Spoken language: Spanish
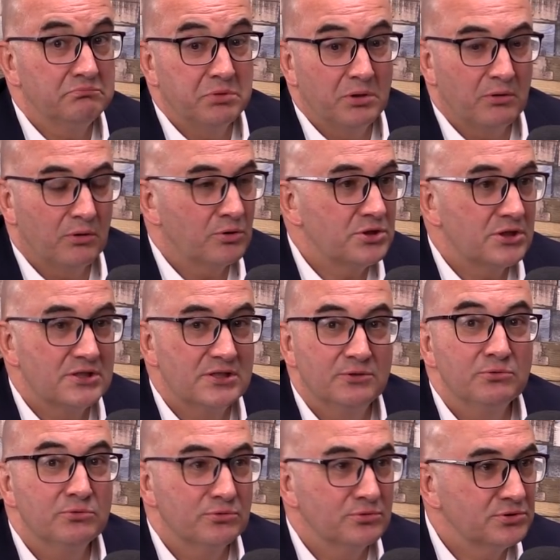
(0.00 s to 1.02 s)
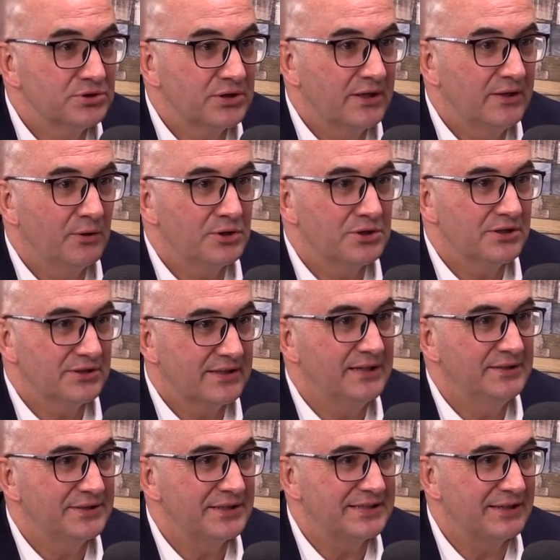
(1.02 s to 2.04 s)
Bueno, no sé si tus seguidores
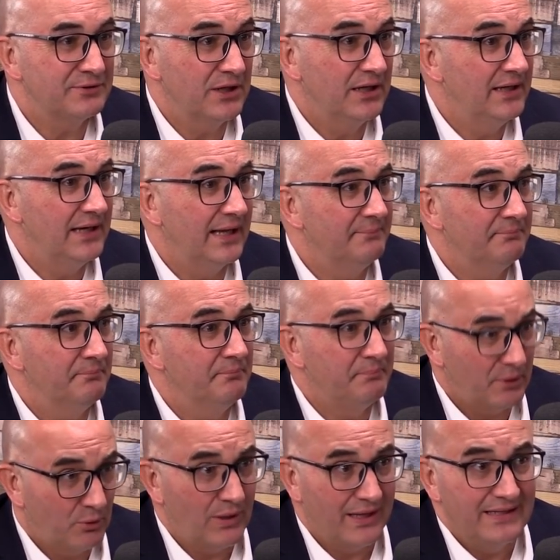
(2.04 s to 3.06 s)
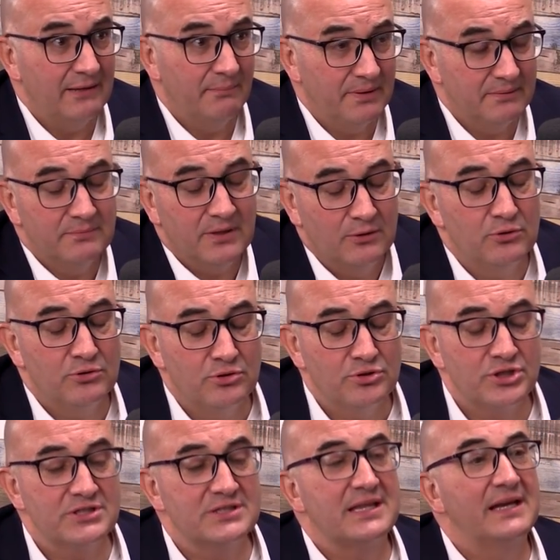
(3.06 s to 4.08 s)
están interesados, pero no,
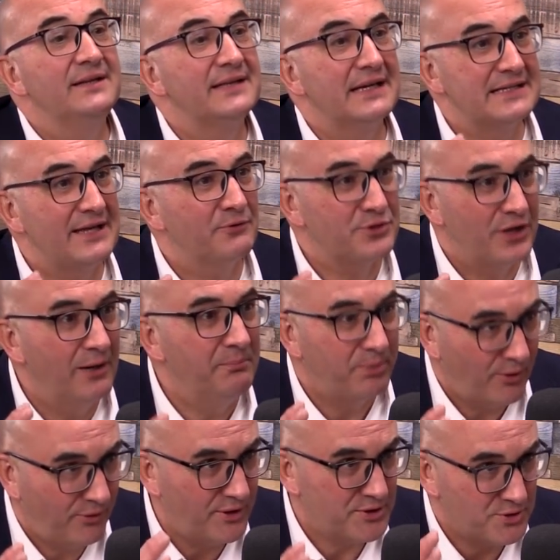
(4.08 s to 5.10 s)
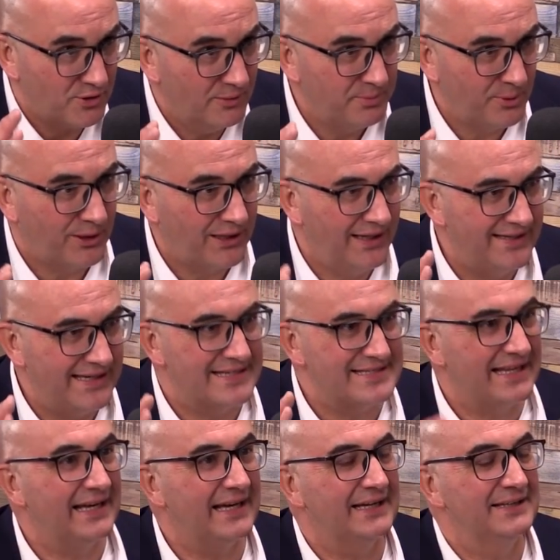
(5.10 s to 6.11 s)
sé si están interesados en el proceso, ¿eh? porque ahí ya
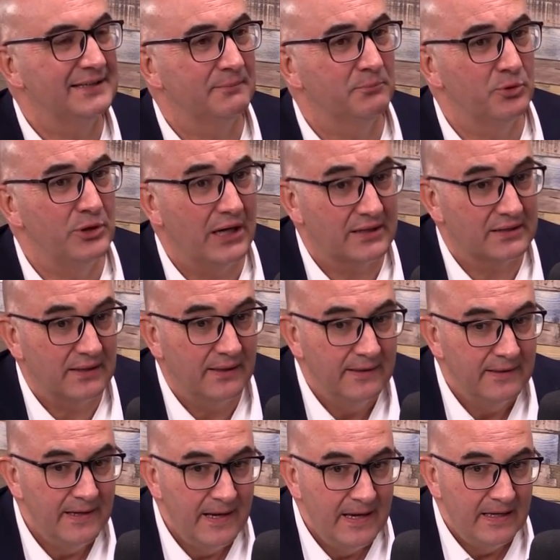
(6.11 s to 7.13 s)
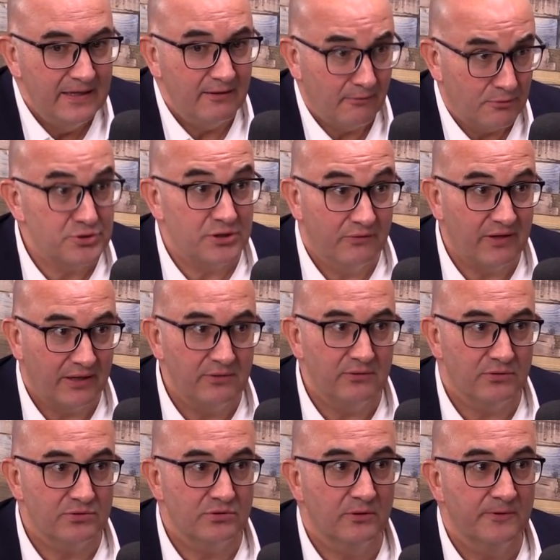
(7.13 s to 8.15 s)
está la gente muy harta. Llevamos 10
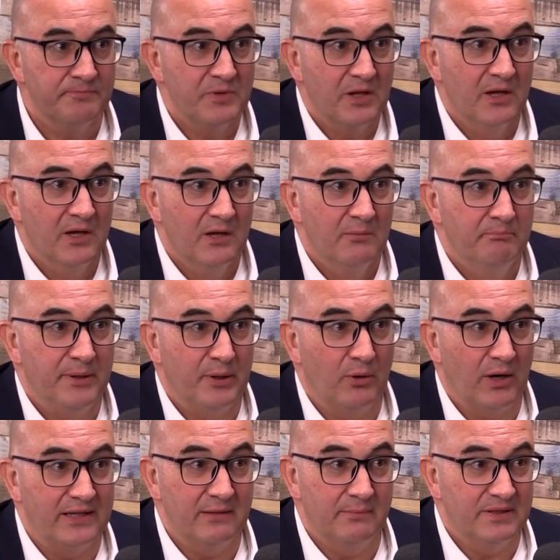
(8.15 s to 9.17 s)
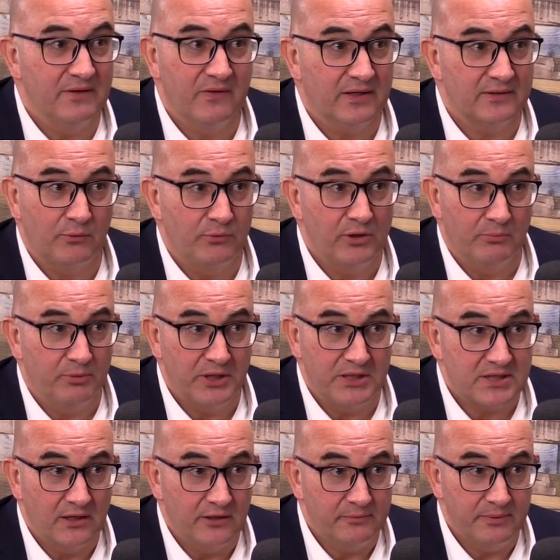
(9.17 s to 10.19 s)
años, ¿no? Pero la independencia de Cataluña no
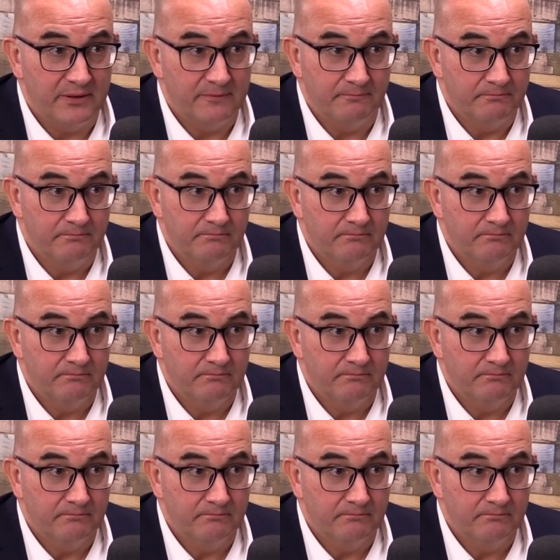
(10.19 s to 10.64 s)
podía salir bien.